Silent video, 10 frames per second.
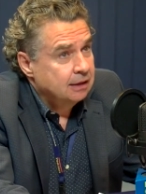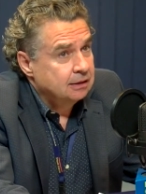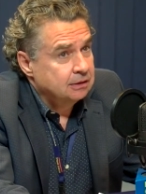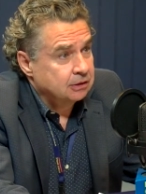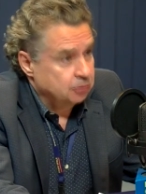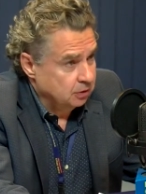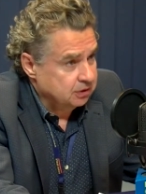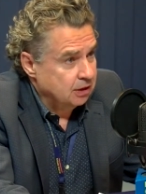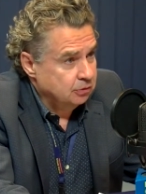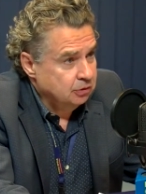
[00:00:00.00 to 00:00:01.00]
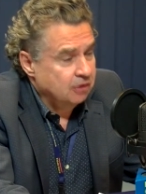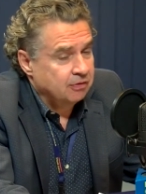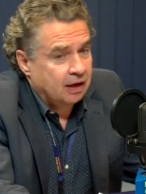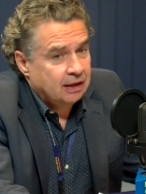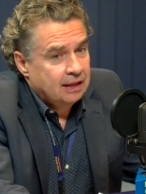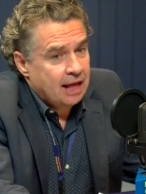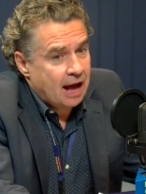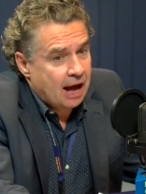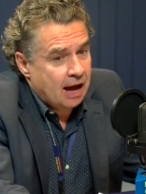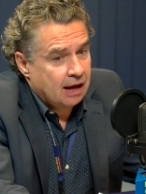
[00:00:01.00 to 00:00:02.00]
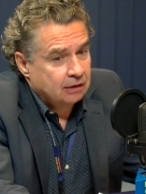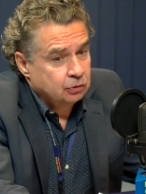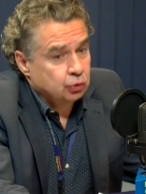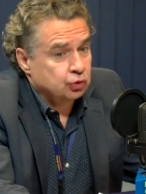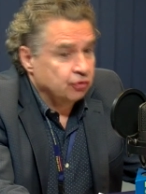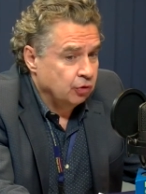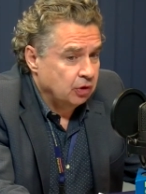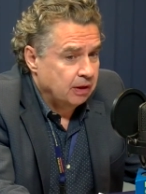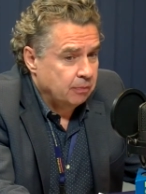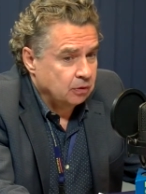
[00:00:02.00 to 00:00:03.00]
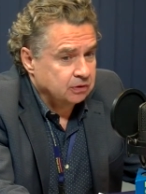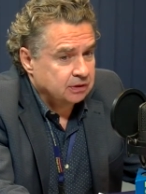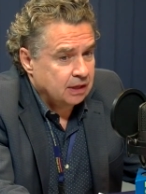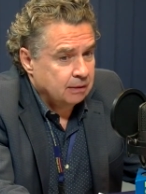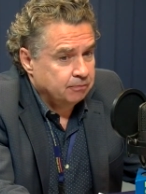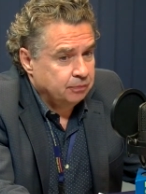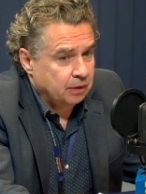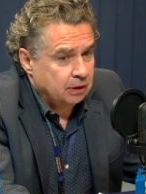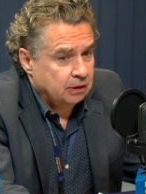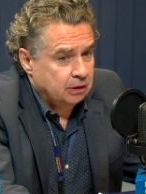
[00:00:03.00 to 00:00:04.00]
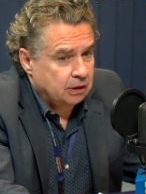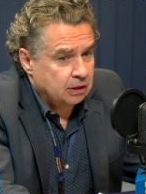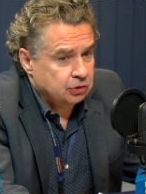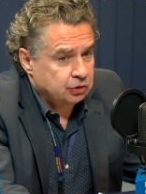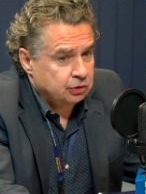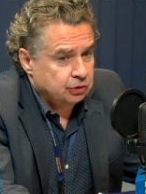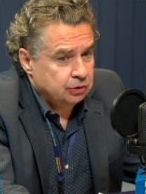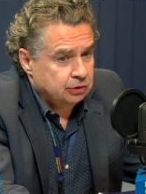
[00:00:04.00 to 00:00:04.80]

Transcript: znaczy Polska Ludowa, a już Wolna Polska mm, y, też y,